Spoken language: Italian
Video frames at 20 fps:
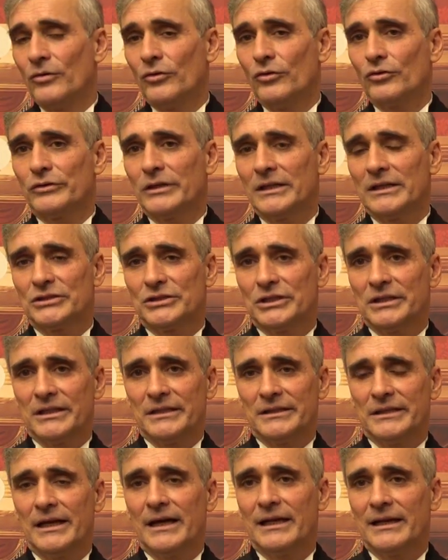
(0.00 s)
Oltre alla
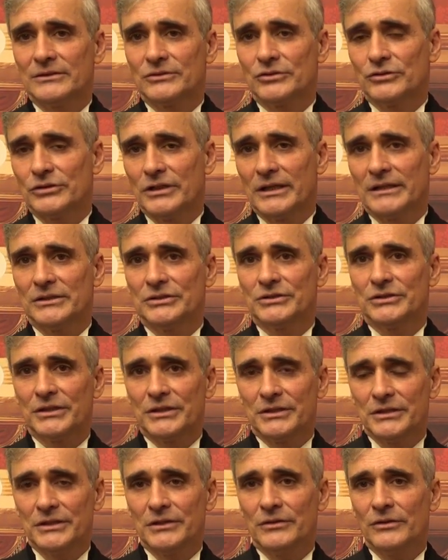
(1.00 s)
cena di gala Società del
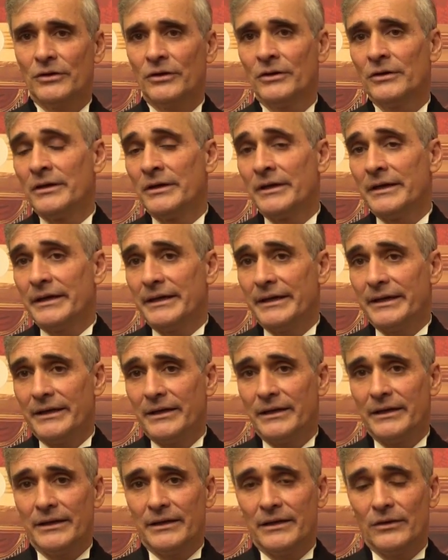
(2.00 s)
Giardino
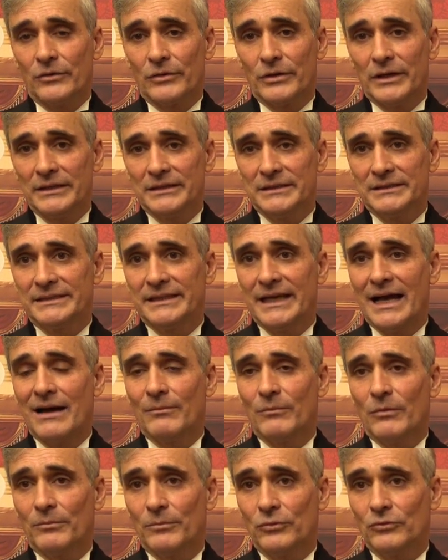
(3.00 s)

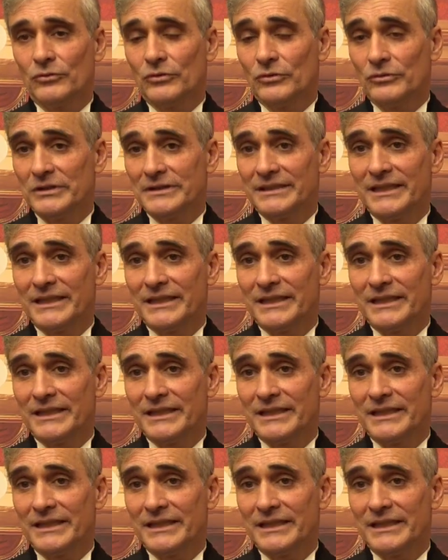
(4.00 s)
organizziamo appunto dei